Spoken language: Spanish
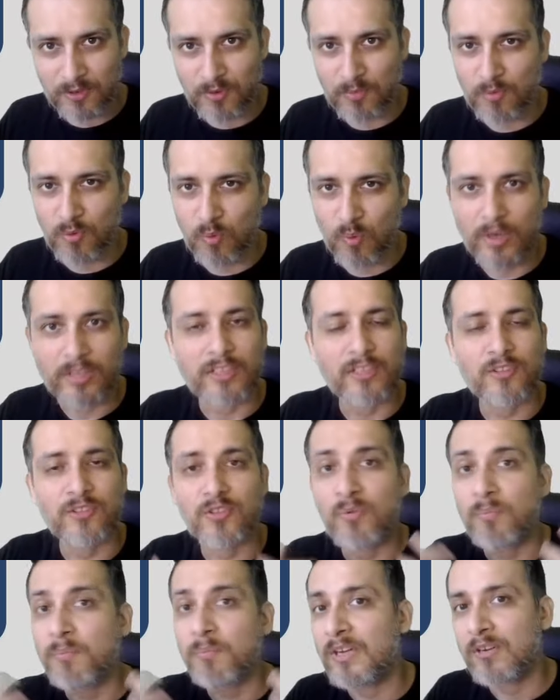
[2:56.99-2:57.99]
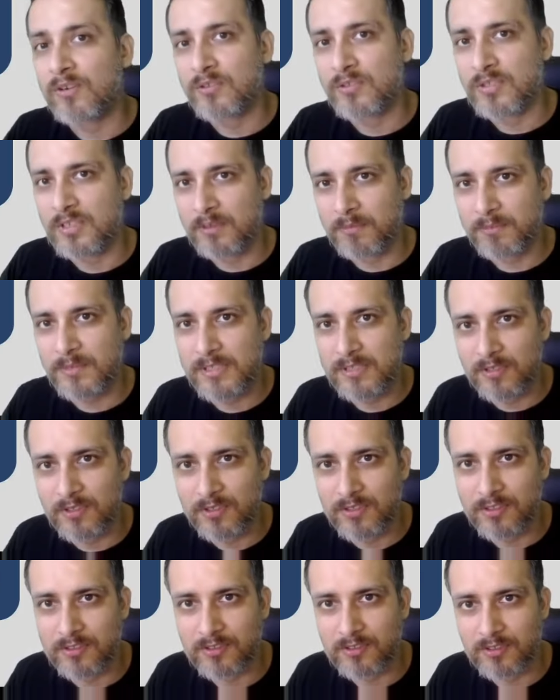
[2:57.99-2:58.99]
como cualquier otro microservicio
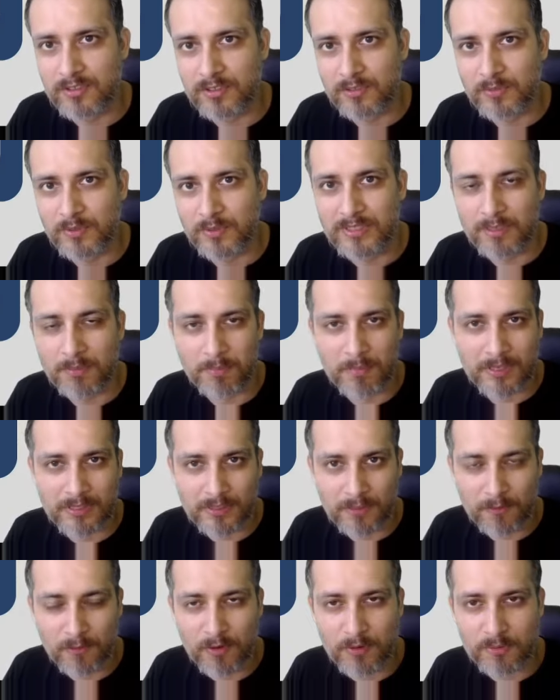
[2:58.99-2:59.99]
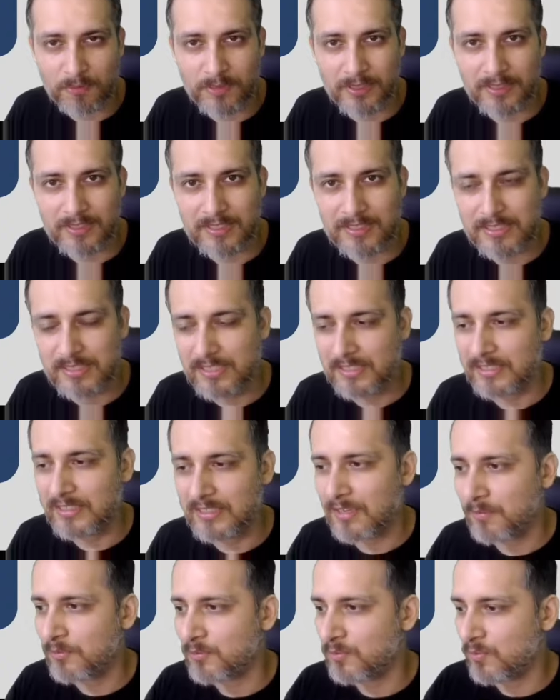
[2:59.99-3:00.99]
dentro de nuestras plataformas, es decir,
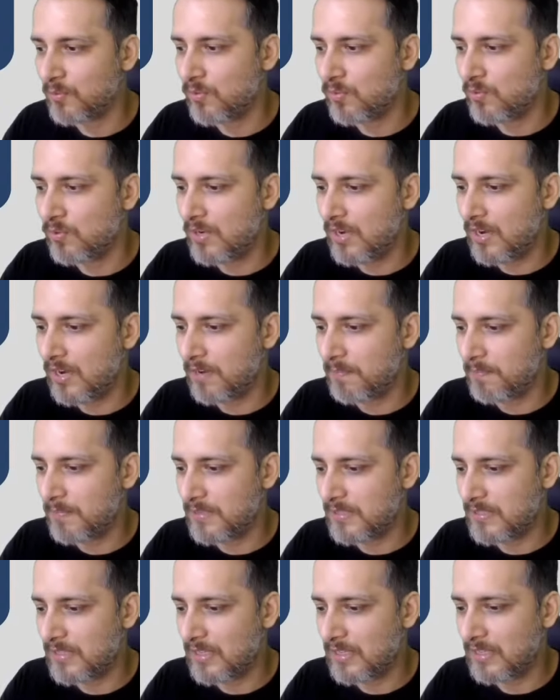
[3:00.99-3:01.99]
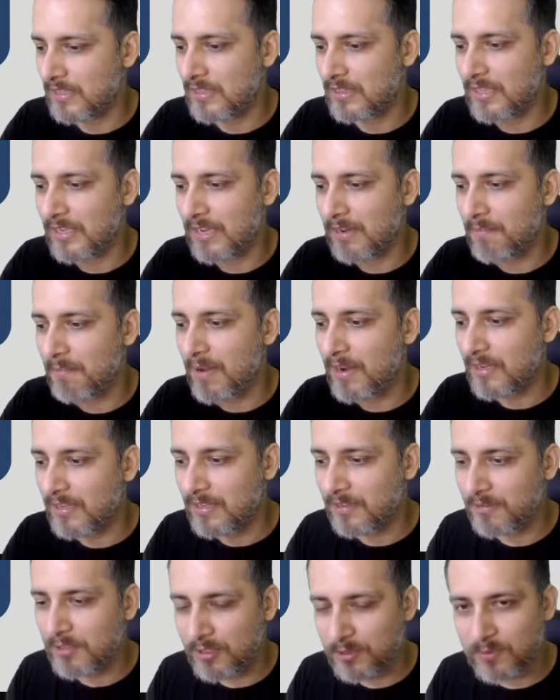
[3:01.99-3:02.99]
tenemos una especie de
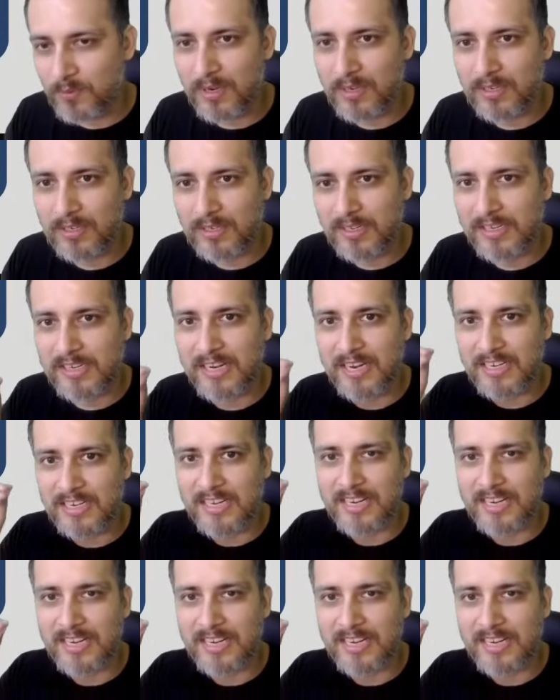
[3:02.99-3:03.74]
máquina virtual y allí